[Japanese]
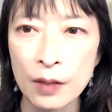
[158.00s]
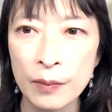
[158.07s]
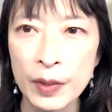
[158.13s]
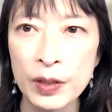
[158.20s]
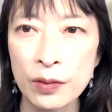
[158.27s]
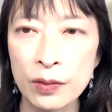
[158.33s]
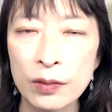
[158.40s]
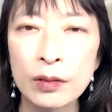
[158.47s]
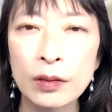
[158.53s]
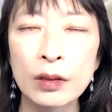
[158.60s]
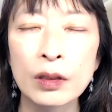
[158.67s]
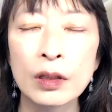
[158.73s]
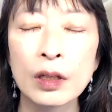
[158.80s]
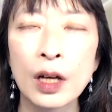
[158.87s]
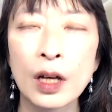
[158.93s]
ま
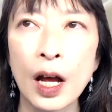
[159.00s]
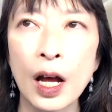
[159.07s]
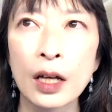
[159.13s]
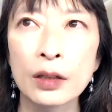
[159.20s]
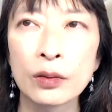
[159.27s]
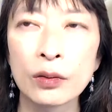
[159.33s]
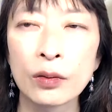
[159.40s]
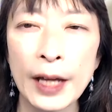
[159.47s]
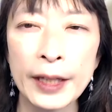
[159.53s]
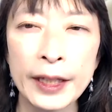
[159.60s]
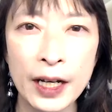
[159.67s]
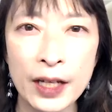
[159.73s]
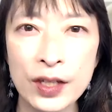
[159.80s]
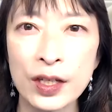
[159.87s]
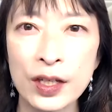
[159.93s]
ず、あの、新
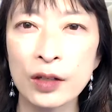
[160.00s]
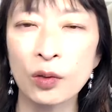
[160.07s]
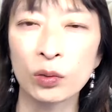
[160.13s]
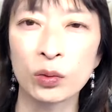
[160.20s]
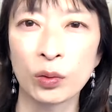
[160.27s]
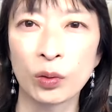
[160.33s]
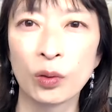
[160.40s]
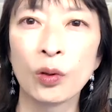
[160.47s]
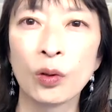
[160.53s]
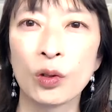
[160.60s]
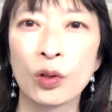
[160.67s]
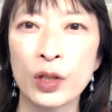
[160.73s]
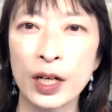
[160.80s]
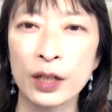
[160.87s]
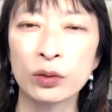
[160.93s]
しいこと
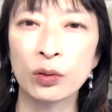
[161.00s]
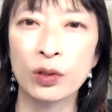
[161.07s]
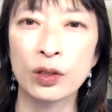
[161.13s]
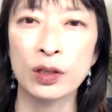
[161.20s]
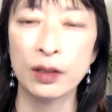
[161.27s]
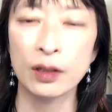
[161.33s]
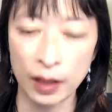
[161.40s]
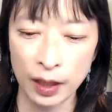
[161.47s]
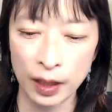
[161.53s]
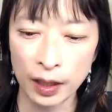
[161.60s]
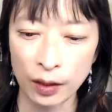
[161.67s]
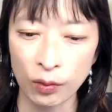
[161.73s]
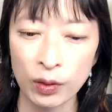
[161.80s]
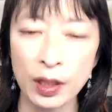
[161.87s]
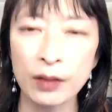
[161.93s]
をやるときっ
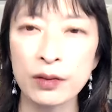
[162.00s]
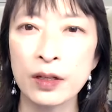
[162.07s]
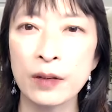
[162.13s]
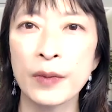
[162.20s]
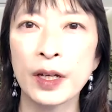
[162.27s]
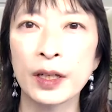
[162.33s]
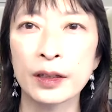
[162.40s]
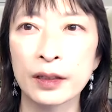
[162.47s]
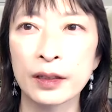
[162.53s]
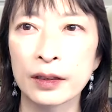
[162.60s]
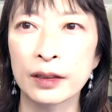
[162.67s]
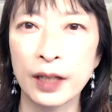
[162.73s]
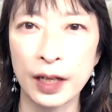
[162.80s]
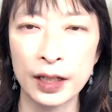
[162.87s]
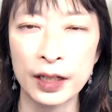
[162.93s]
て、お客様っ
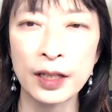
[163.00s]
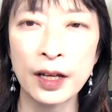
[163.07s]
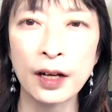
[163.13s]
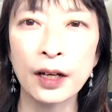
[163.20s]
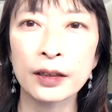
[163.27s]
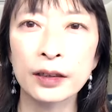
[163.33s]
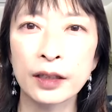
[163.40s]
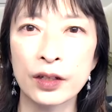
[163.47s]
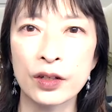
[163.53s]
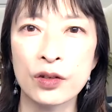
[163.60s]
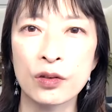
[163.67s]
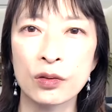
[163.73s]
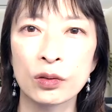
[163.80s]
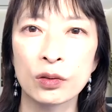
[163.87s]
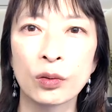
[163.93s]
ていなかったり
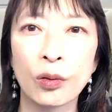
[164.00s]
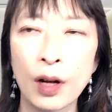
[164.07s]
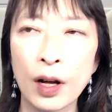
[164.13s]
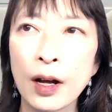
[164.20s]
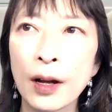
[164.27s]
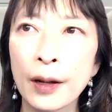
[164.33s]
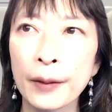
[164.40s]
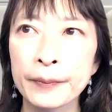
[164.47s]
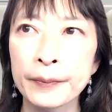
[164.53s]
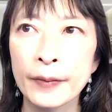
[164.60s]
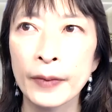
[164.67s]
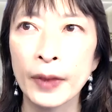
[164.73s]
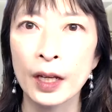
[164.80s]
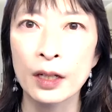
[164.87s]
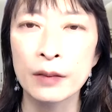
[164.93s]
するとか、
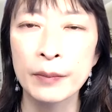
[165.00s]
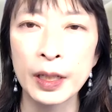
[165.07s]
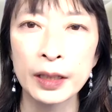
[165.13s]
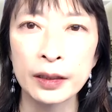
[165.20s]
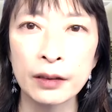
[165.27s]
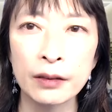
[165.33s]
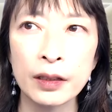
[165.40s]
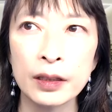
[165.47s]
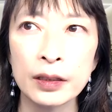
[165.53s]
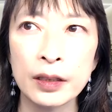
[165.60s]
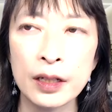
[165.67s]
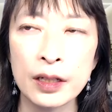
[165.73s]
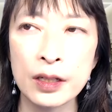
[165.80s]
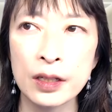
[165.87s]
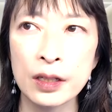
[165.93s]
全く
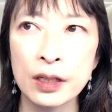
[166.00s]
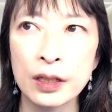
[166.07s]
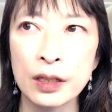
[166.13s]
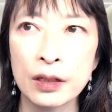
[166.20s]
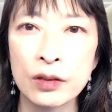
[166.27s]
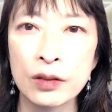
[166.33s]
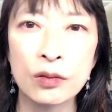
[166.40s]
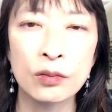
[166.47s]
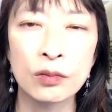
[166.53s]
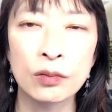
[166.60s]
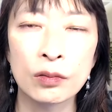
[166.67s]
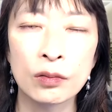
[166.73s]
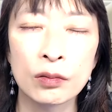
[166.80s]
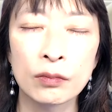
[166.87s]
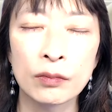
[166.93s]
新しい、そ
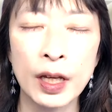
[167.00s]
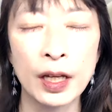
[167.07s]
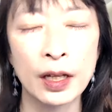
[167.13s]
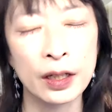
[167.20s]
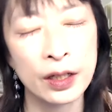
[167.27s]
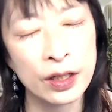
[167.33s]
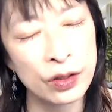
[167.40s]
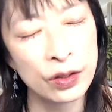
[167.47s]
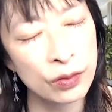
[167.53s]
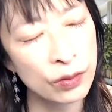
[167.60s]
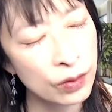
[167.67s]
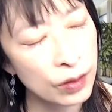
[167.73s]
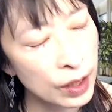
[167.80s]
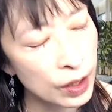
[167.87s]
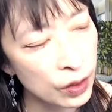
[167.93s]
の、まあ、技
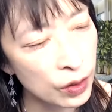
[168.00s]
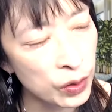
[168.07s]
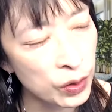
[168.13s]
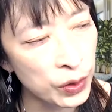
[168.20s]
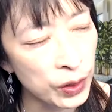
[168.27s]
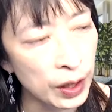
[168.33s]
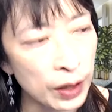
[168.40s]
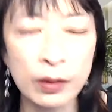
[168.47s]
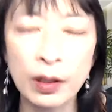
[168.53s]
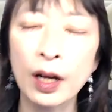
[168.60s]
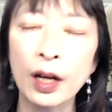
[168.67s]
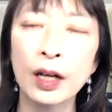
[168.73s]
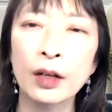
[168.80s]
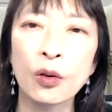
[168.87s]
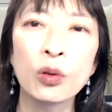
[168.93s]
術、技術っていう
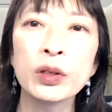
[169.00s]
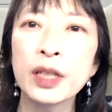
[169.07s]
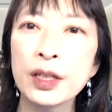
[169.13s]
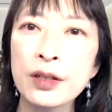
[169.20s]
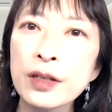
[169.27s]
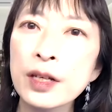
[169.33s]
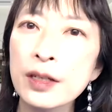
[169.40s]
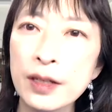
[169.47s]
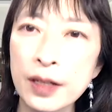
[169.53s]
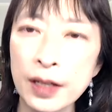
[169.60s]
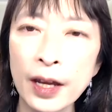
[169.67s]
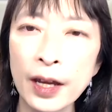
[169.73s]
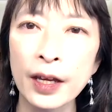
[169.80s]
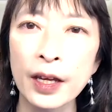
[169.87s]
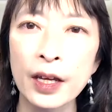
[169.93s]
か、コンテンツです
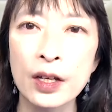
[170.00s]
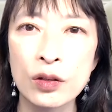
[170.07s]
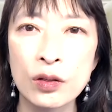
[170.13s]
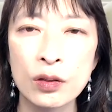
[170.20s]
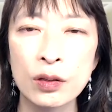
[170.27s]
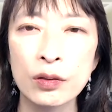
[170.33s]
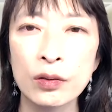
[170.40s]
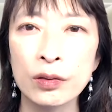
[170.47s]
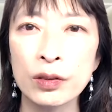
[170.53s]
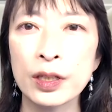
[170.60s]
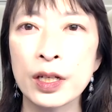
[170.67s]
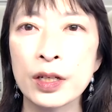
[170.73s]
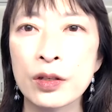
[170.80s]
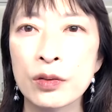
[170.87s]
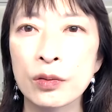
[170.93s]
ね。それを世
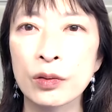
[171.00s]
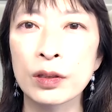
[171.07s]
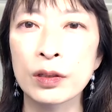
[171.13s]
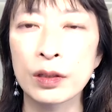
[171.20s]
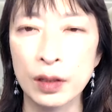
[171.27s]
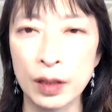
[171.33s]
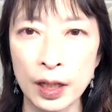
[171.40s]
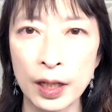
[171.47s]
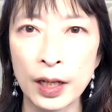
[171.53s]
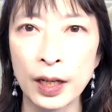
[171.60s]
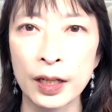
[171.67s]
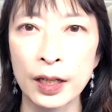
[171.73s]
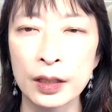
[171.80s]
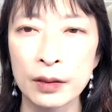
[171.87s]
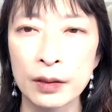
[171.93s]
に出すときっ
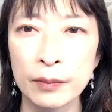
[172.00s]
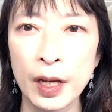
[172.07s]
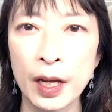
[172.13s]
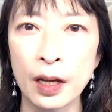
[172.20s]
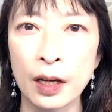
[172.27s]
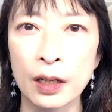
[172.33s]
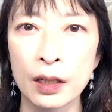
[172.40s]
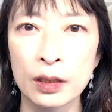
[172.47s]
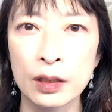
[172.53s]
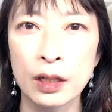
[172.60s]
て、まあ、